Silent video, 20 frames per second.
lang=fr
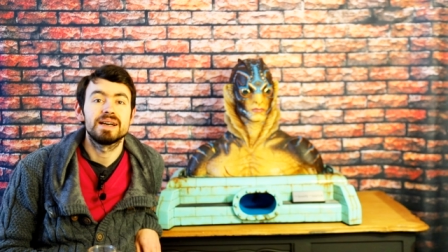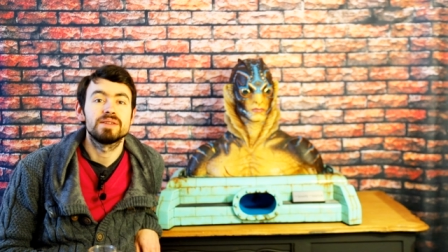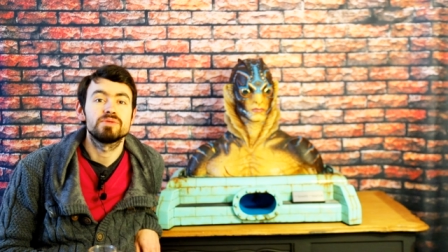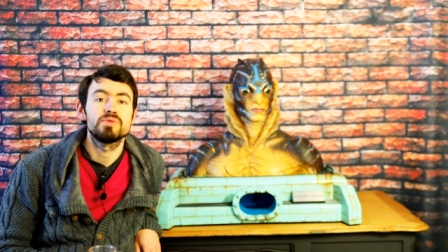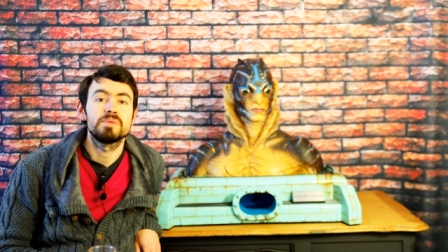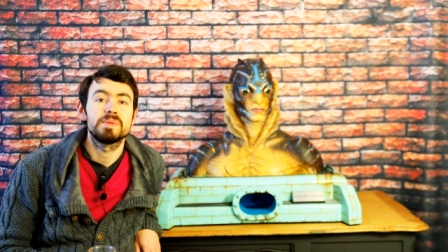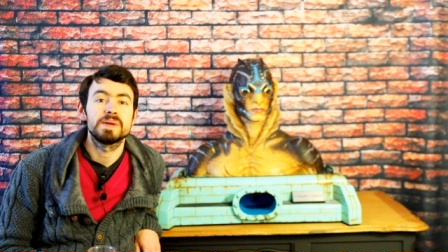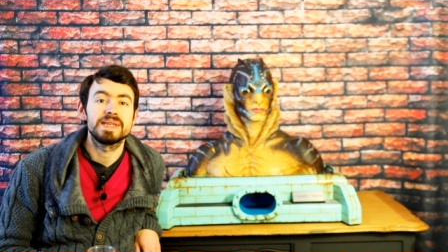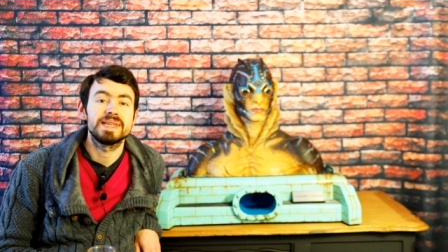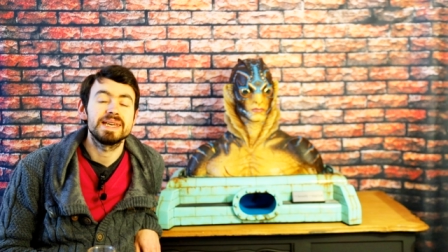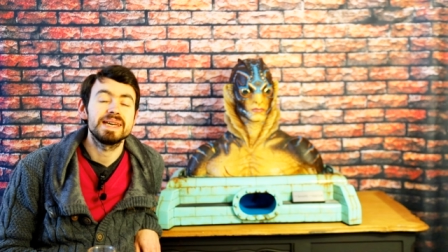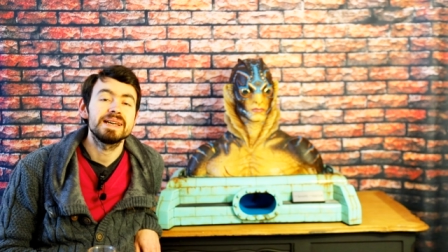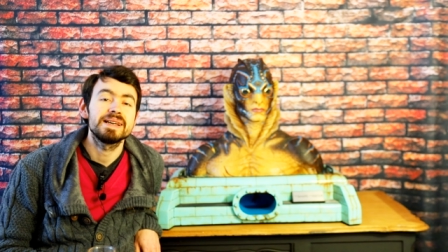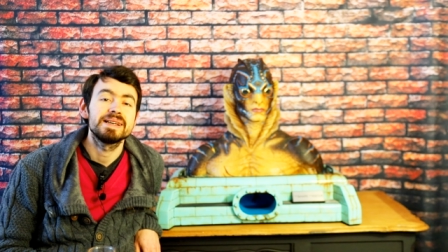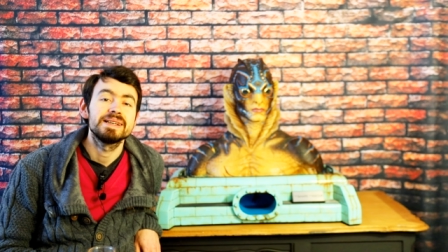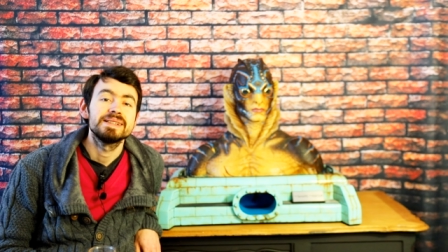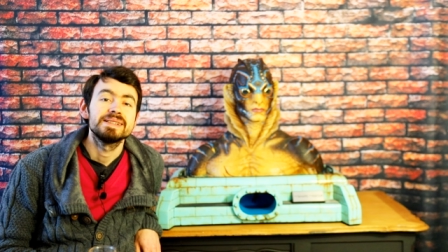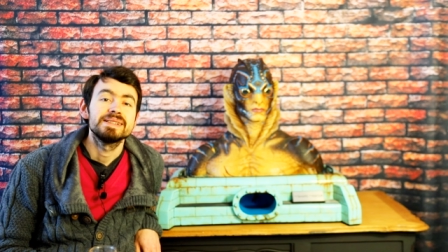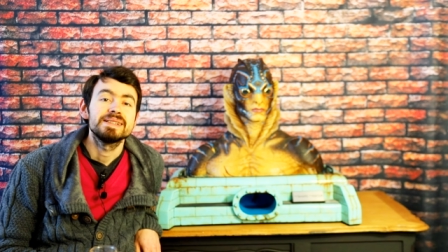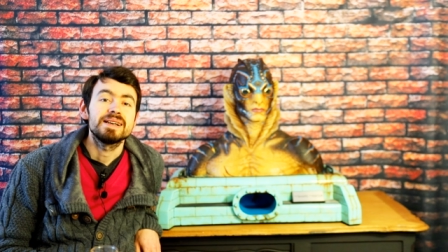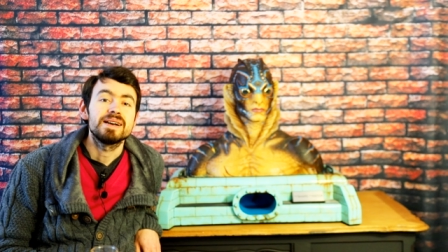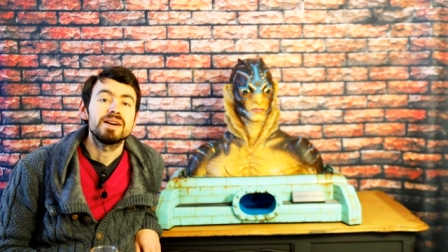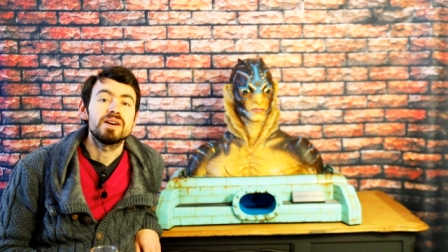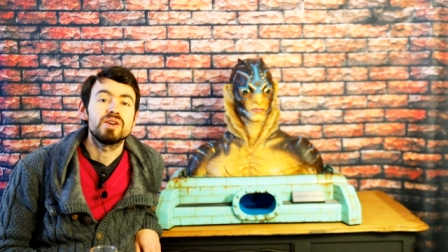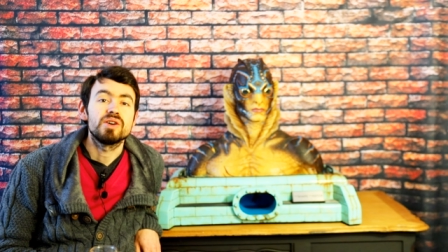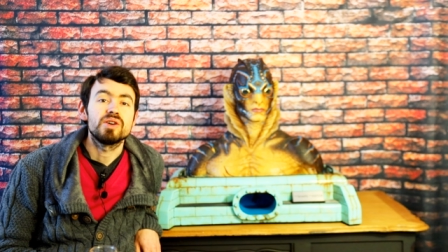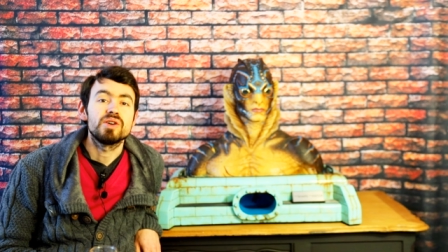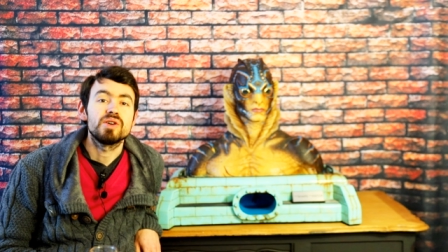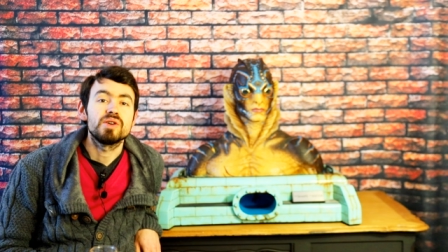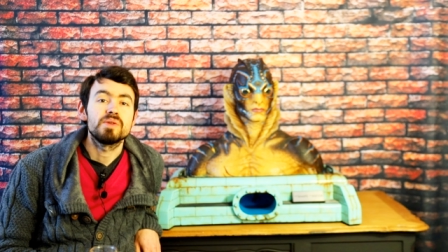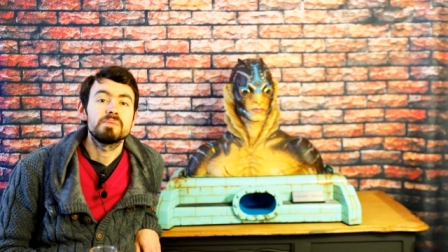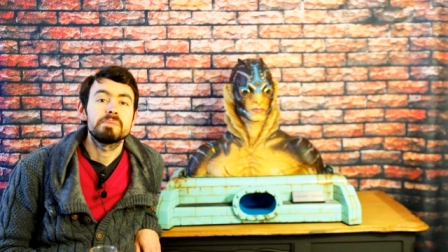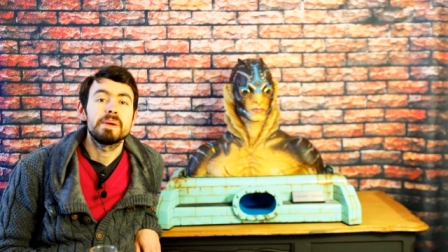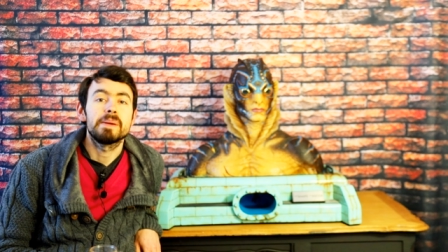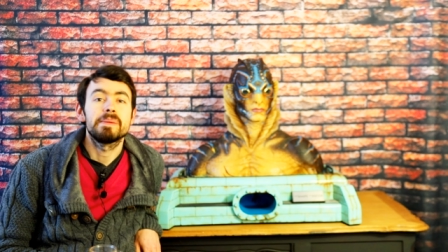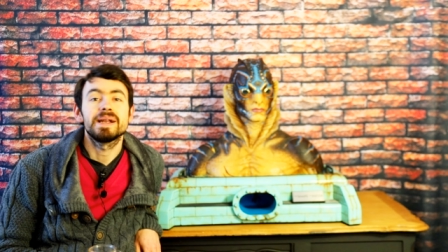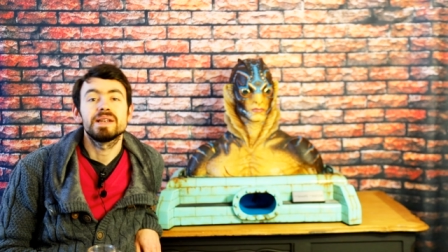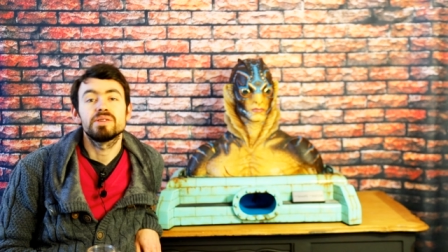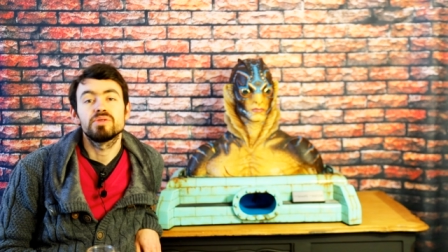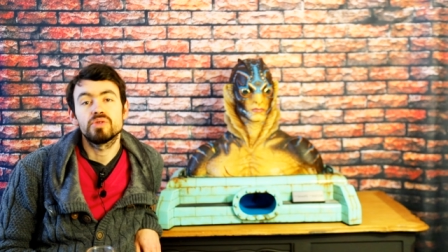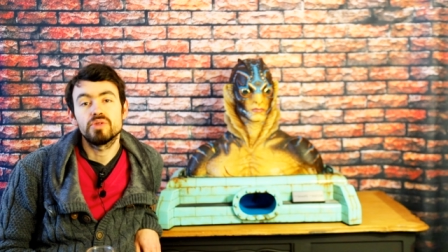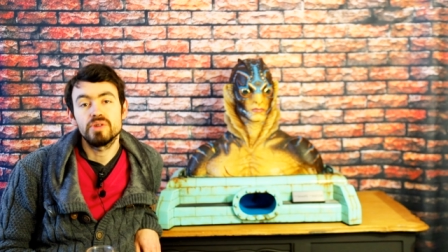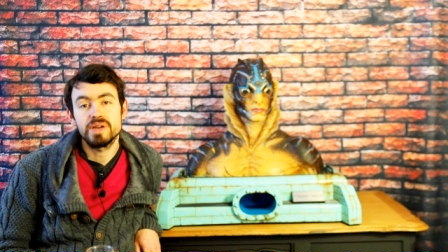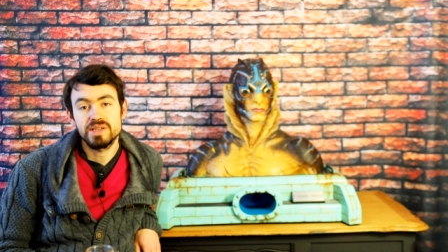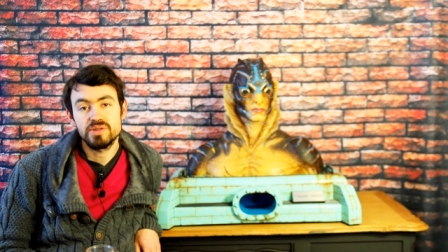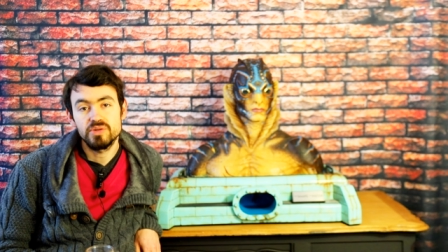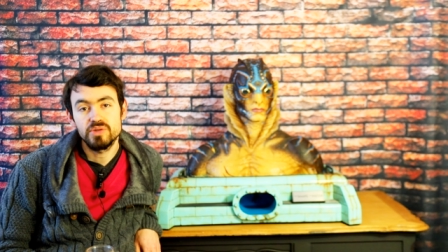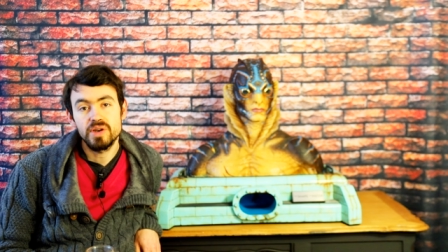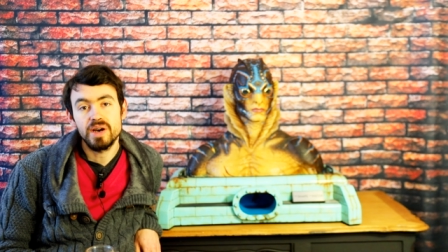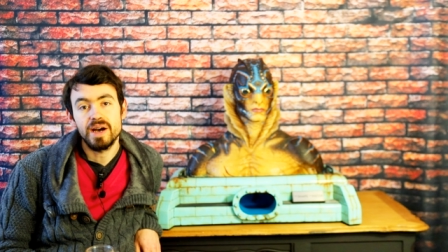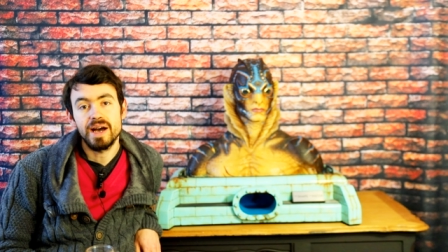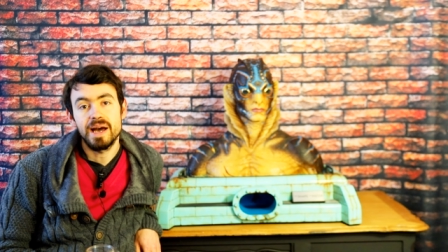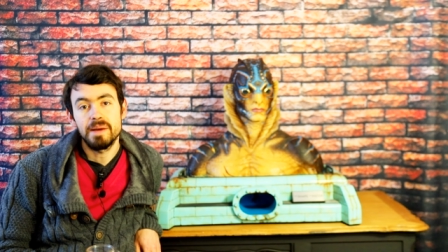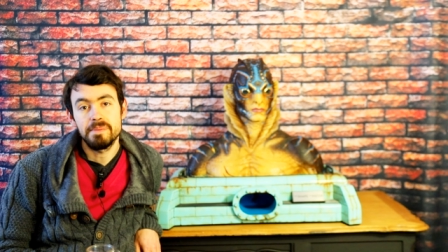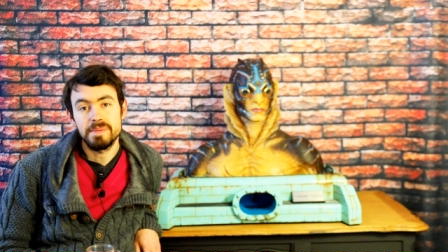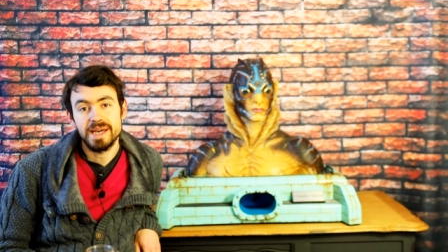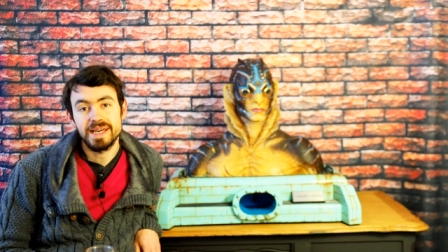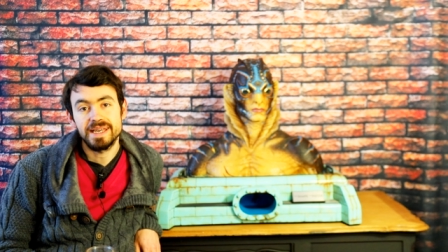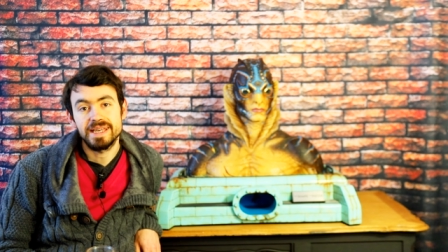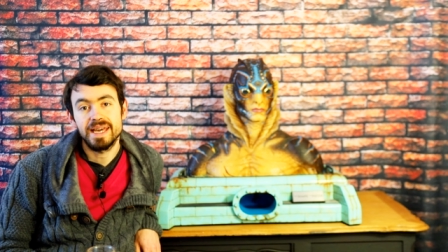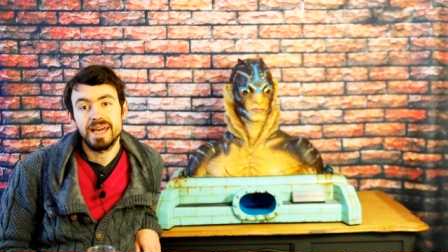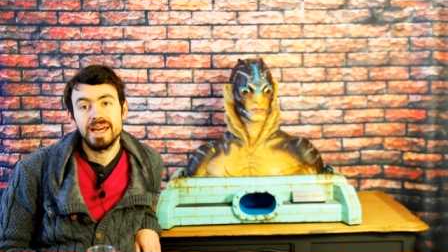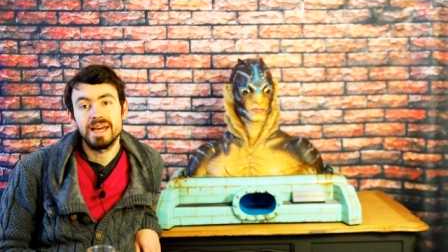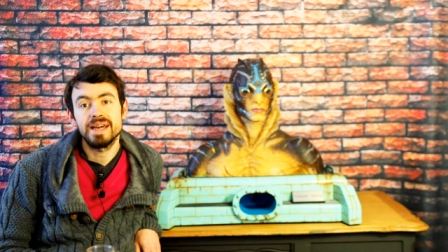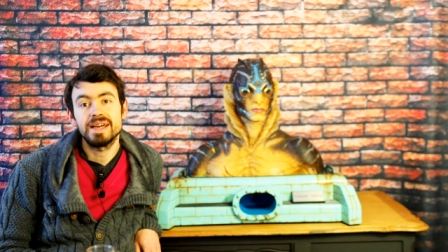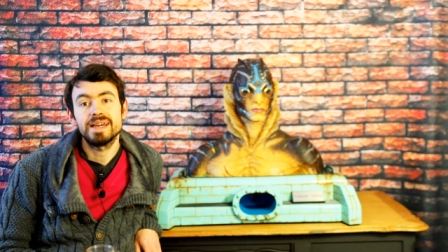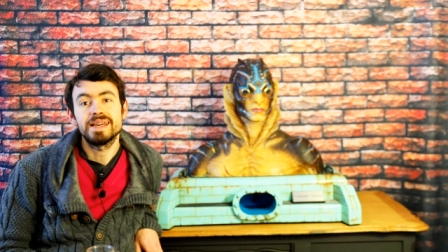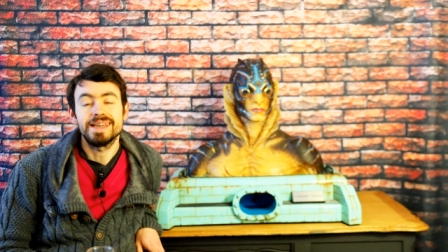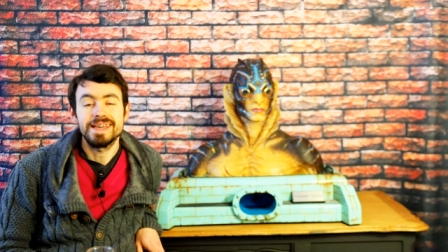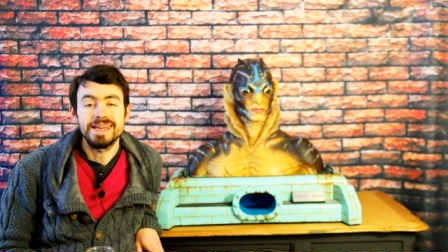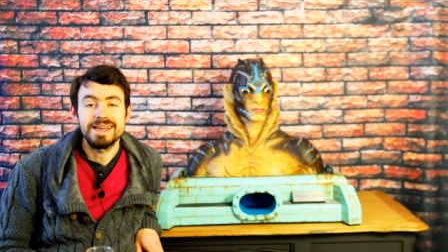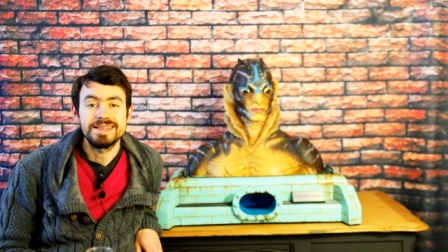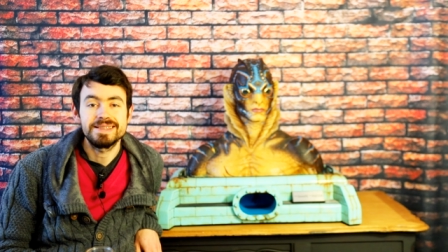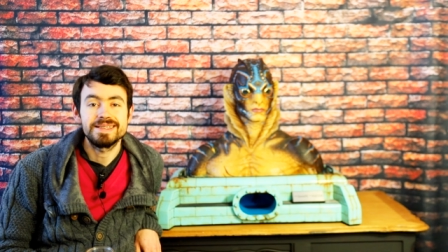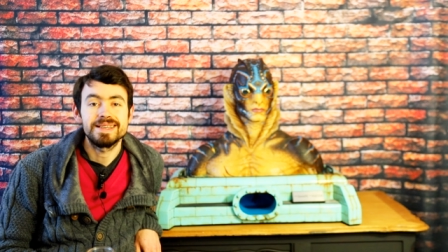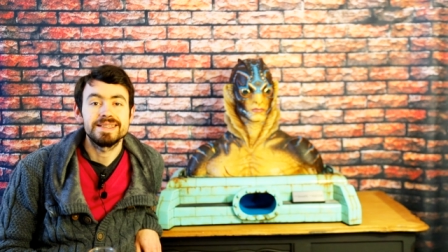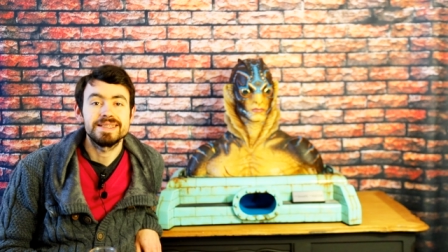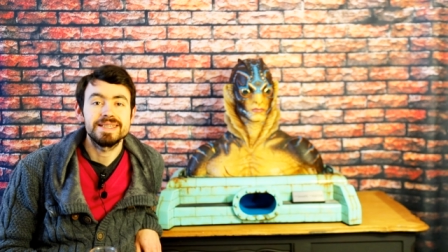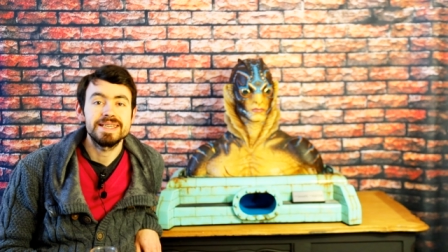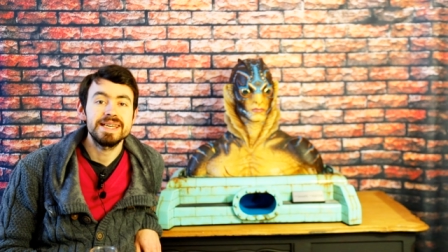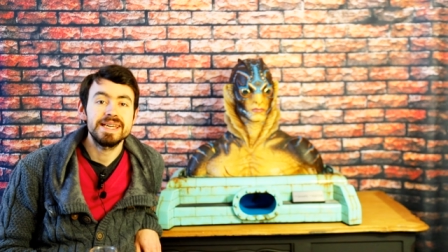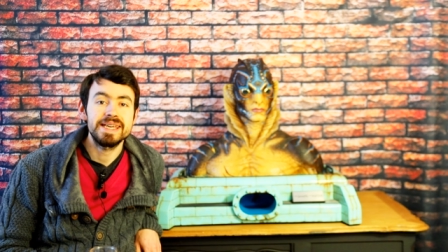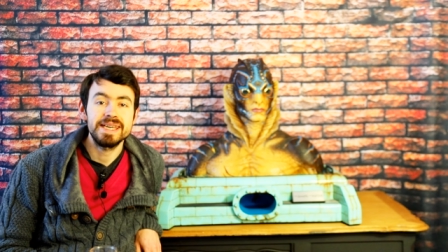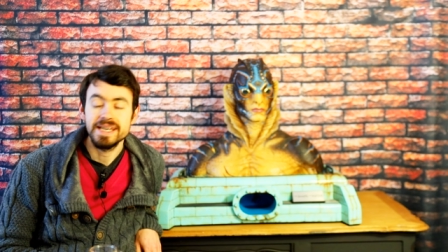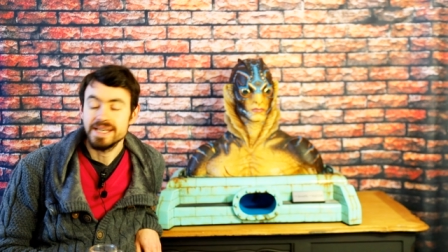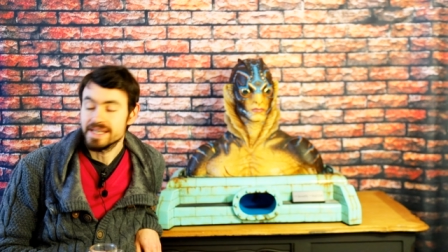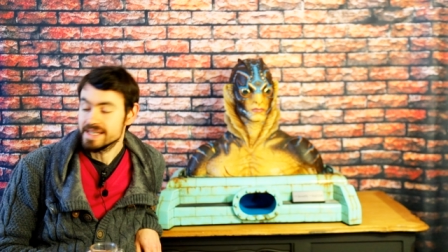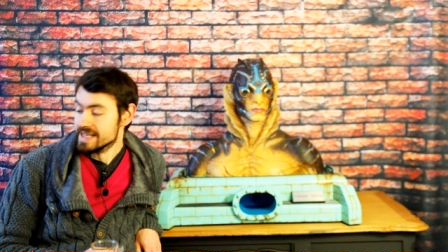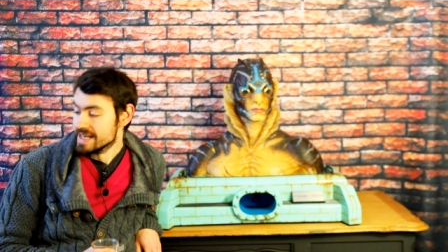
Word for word: à tout péter. Euh, pas mal de collectionneurs américains et asiatiques.